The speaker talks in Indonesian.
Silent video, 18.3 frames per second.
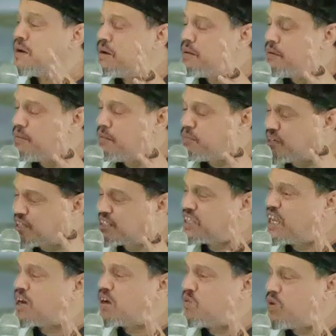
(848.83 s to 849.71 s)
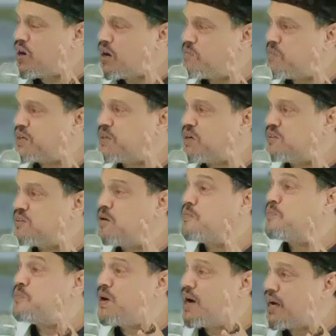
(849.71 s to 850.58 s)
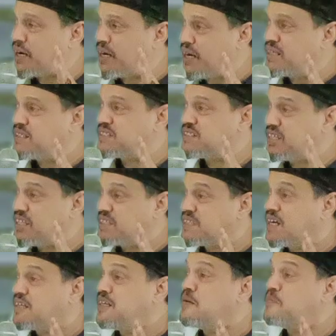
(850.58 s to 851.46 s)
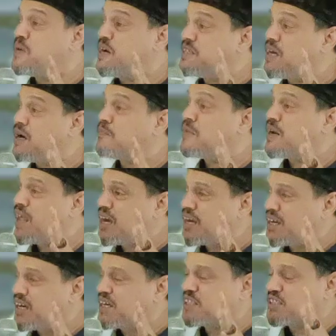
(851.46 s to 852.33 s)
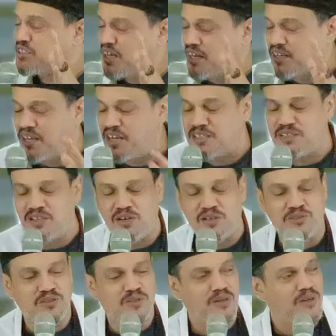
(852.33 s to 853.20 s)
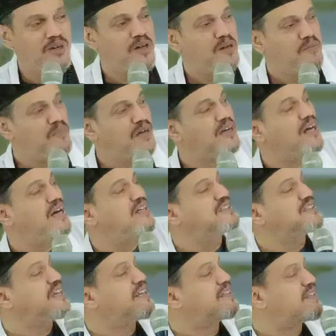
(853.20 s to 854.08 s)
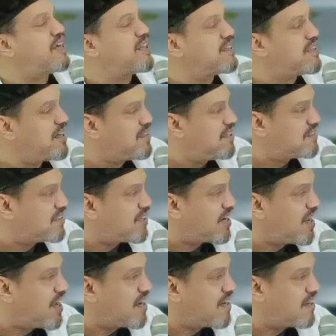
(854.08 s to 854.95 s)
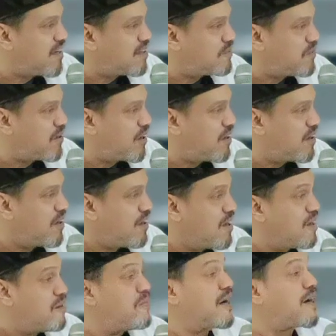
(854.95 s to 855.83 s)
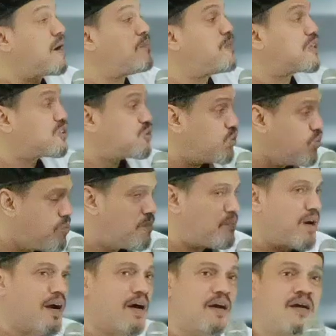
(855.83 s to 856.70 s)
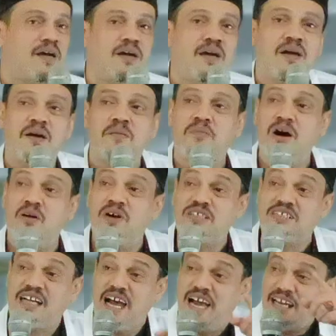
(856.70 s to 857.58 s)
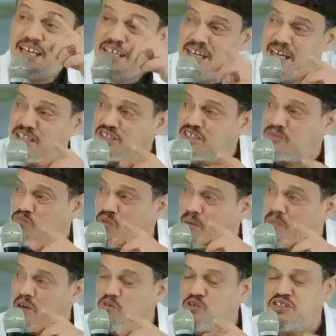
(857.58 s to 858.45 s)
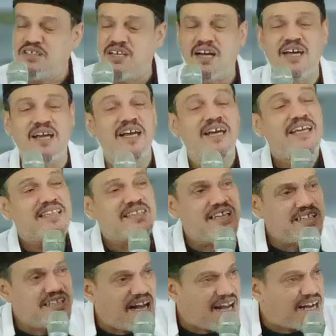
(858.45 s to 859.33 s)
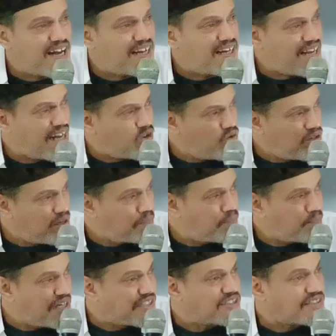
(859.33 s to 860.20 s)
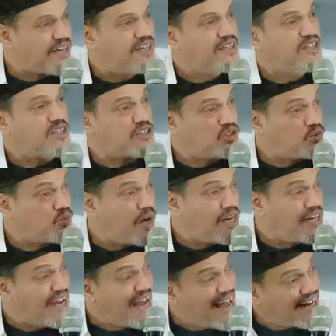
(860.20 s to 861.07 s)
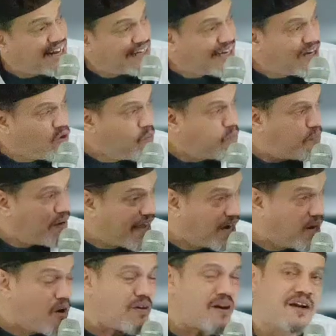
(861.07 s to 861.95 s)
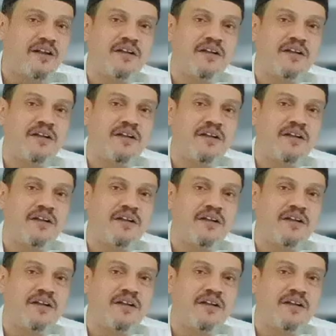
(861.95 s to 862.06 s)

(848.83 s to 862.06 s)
bertakwa kepada Allah bahkan setan ini banyak melanggar syariatnya Allah maka setan tadi terlaknat Pak maka bersumpah bahwa kalian semua manusia tidak akan aku lepaskan kecuali akan aku belokkan